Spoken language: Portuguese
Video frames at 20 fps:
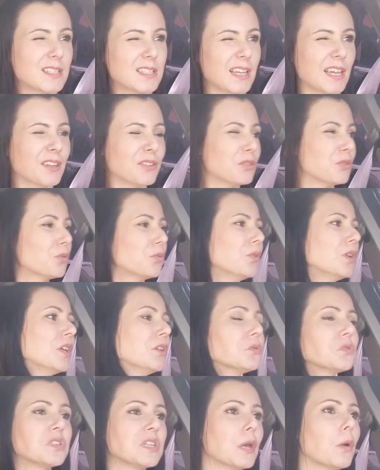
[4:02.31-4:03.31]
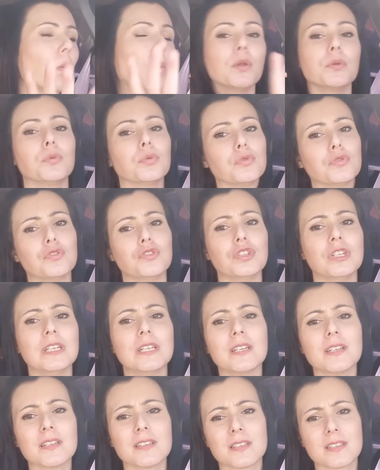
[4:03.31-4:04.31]
cento e não sei quantos
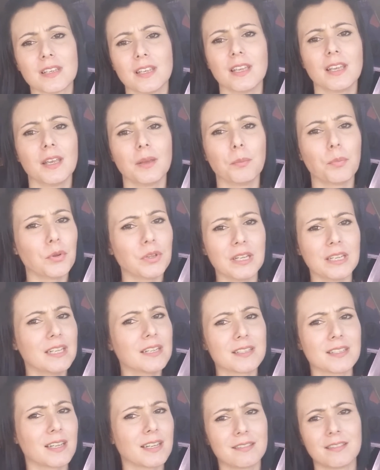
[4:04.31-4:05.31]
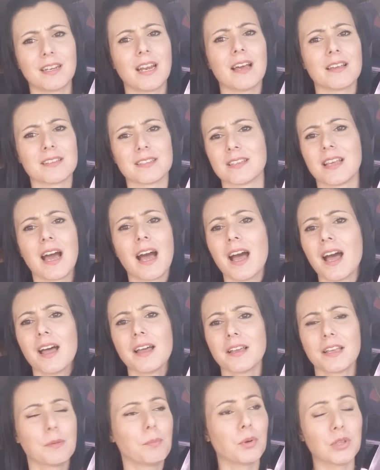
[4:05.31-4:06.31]
dias que poderia se
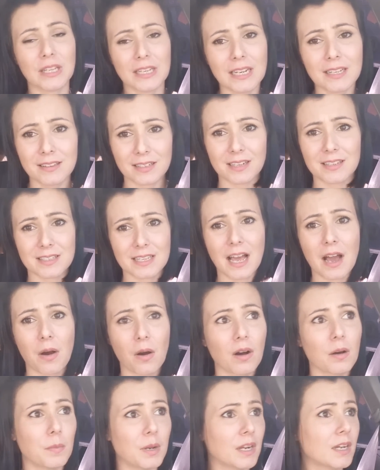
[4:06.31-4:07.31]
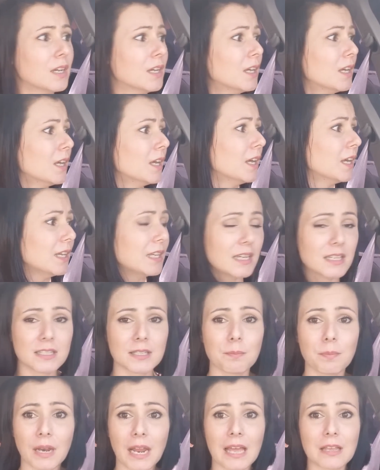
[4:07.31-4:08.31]
atrasar, que poderia atrasar a obra. E
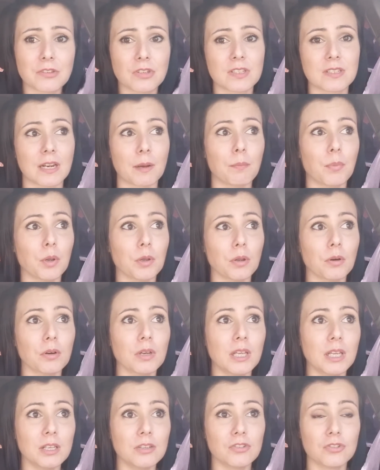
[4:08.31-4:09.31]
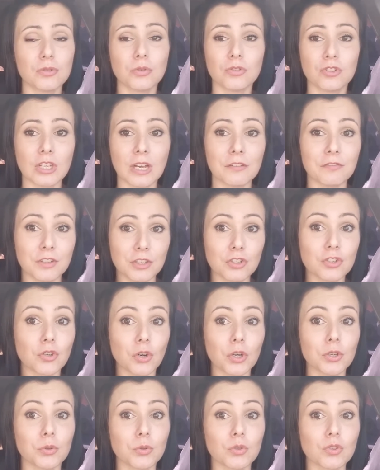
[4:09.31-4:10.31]
esse prazo extrapolou em, no dia
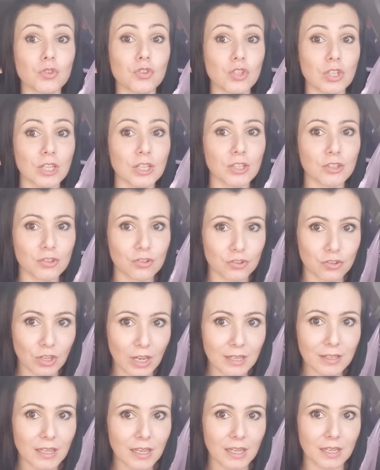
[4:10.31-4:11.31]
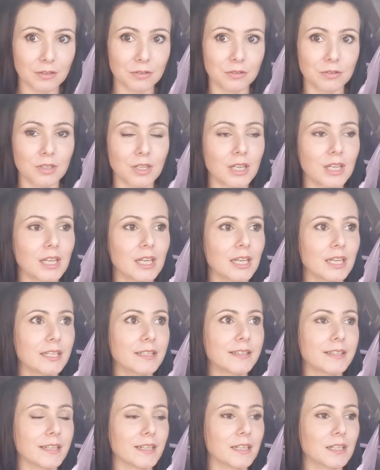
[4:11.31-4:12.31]
28 de janeiro.
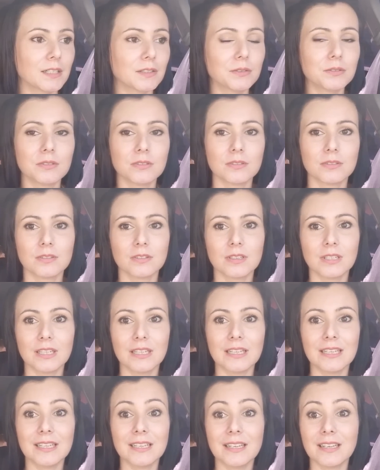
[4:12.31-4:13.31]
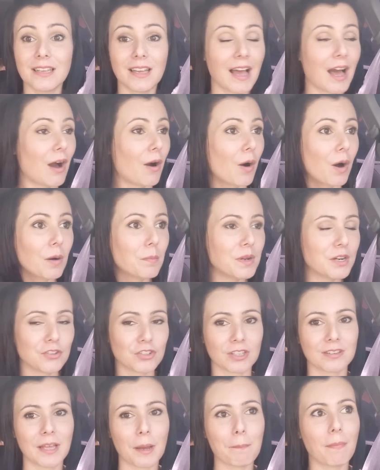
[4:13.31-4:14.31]
Então, e a obra
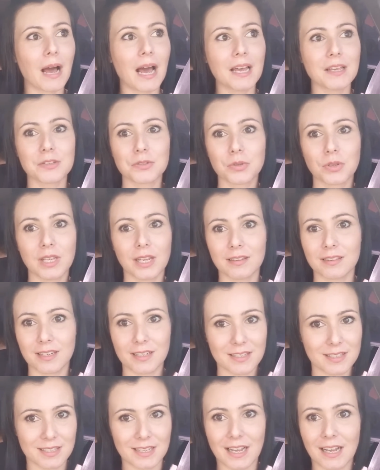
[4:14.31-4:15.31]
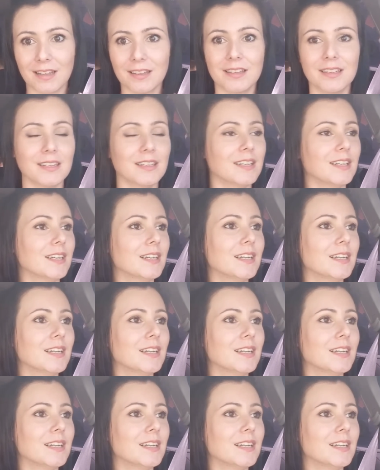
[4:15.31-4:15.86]
já está mais do que atrasada.